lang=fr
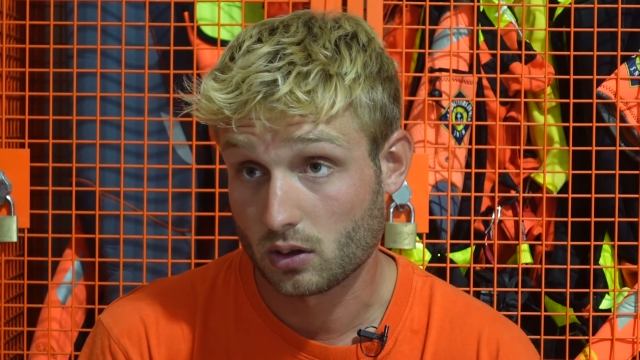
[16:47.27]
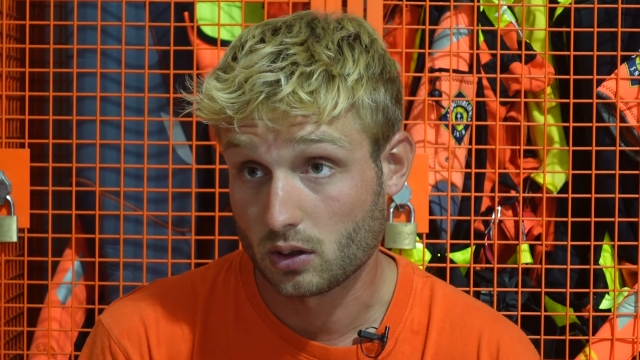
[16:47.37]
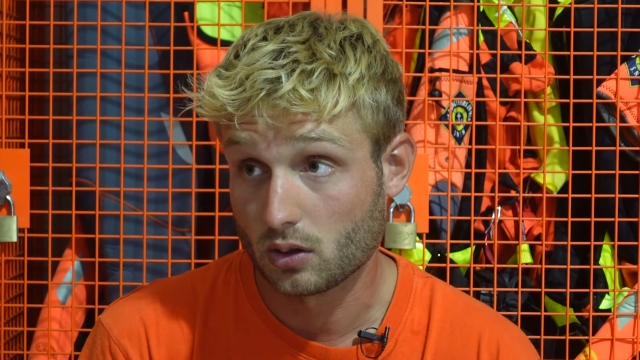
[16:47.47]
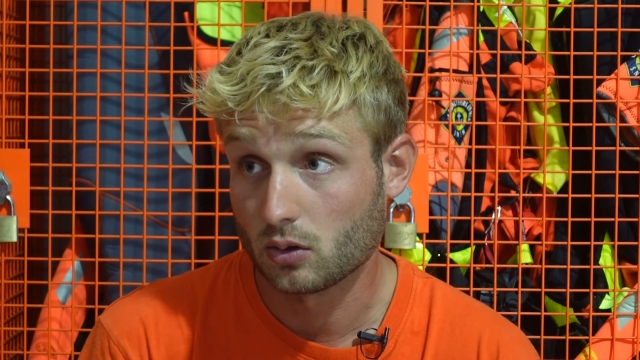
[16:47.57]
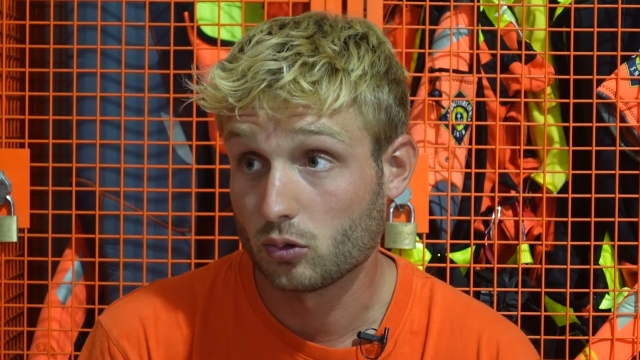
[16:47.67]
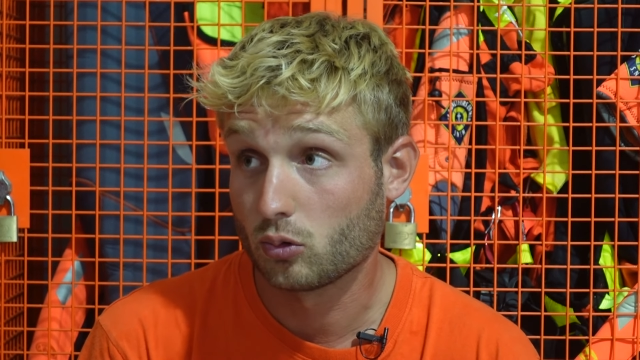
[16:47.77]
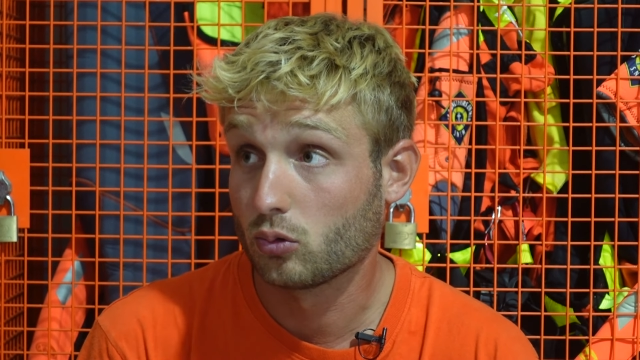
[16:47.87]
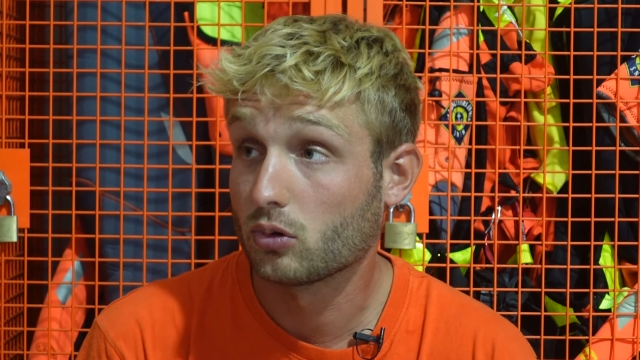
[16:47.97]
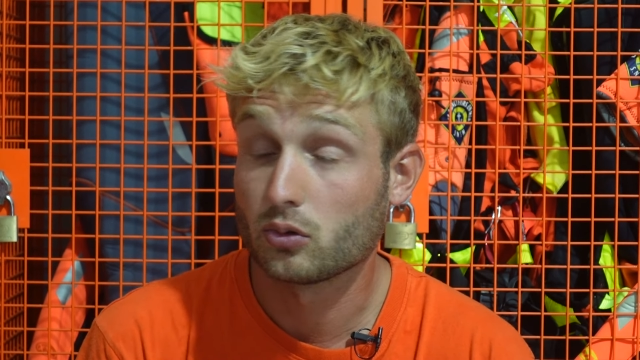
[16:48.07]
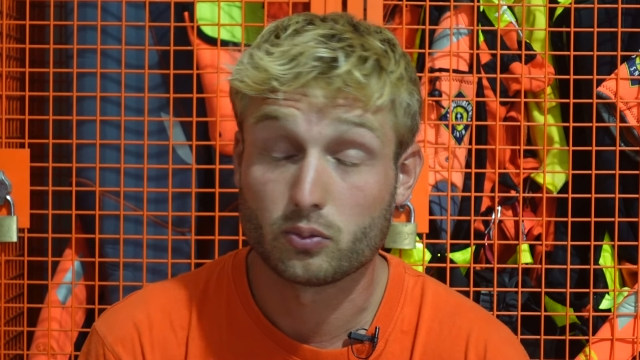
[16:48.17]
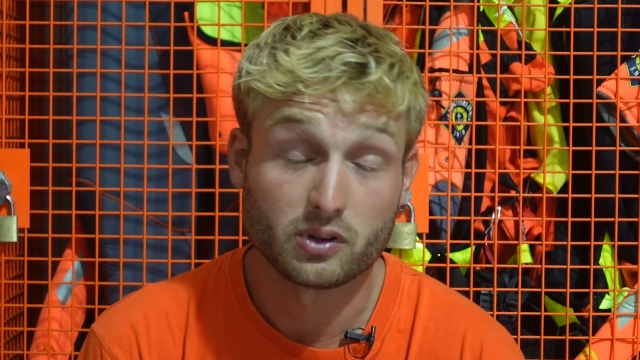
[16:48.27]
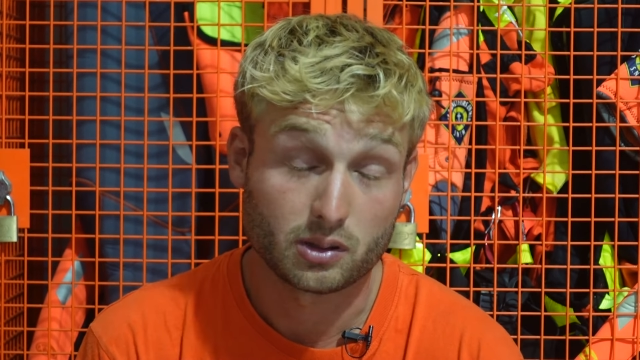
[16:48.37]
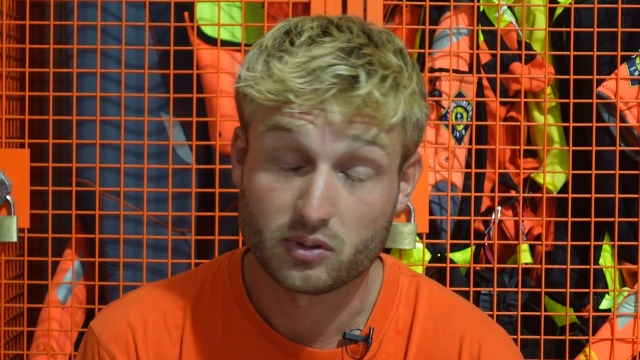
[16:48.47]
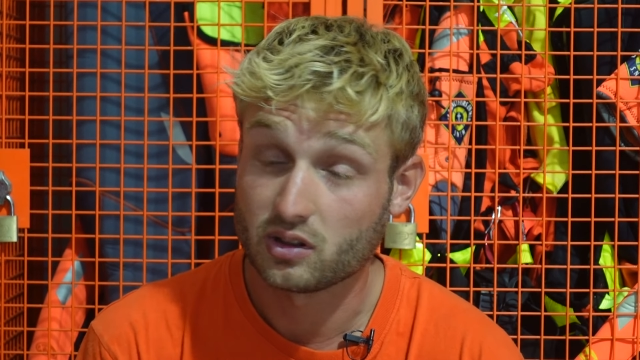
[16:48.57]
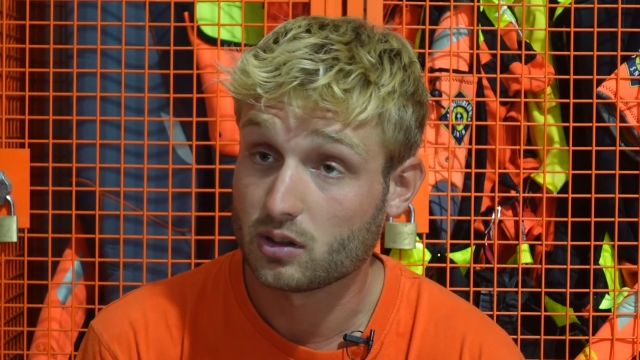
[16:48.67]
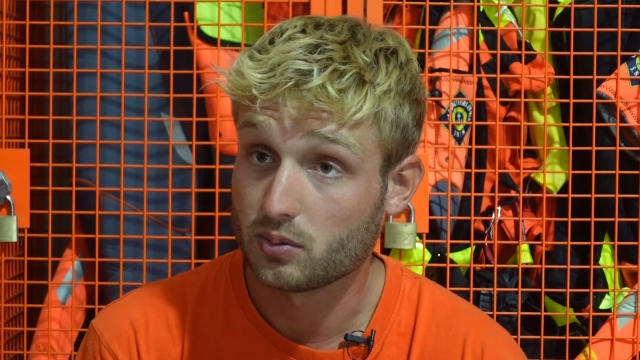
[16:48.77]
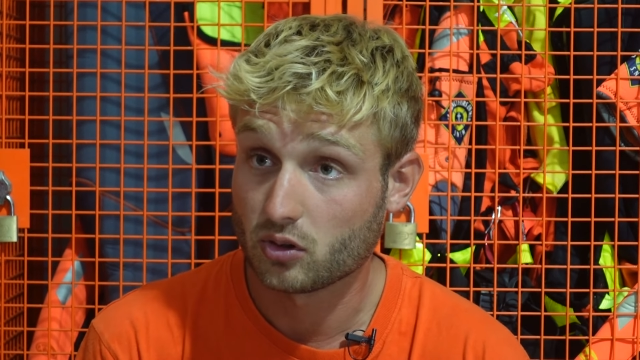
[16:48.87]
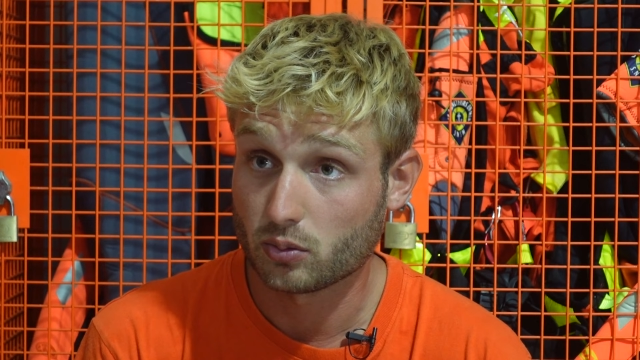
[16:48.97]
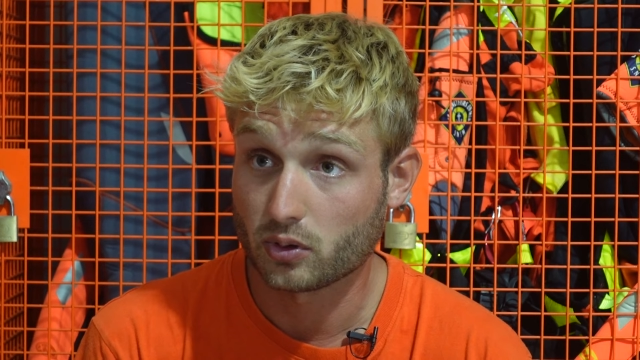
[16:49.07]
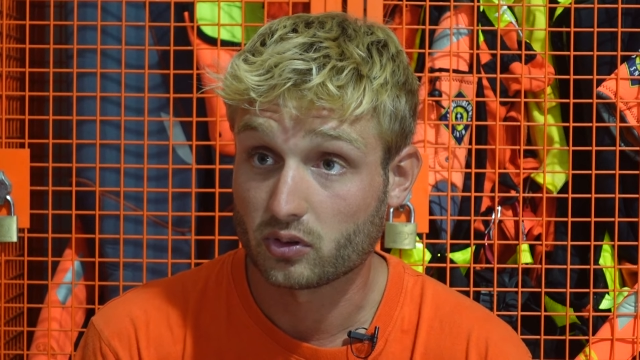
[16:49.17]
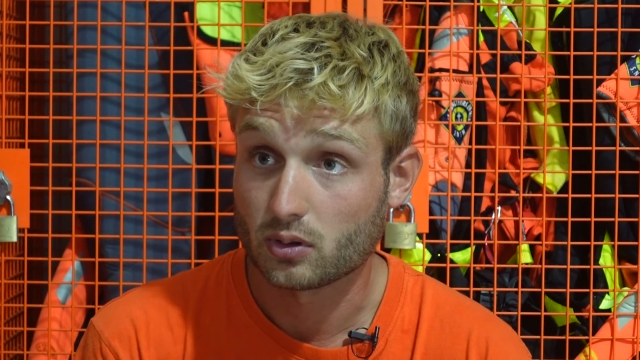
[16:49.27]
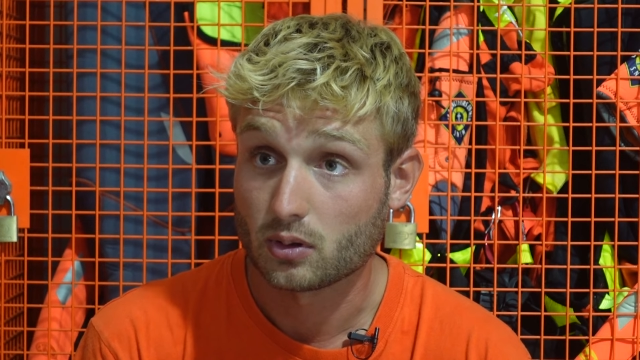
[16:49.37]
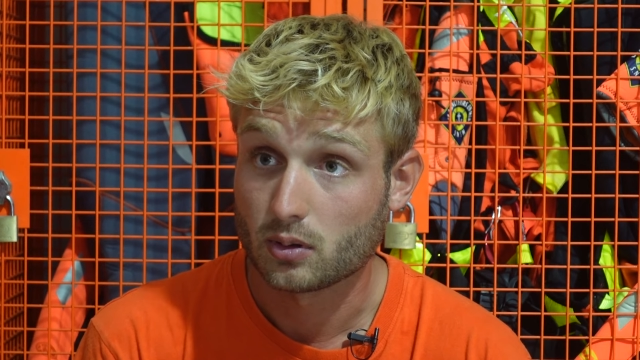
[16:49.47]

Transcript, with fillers: et euh, du coup de blesser mes équipiers, je pense.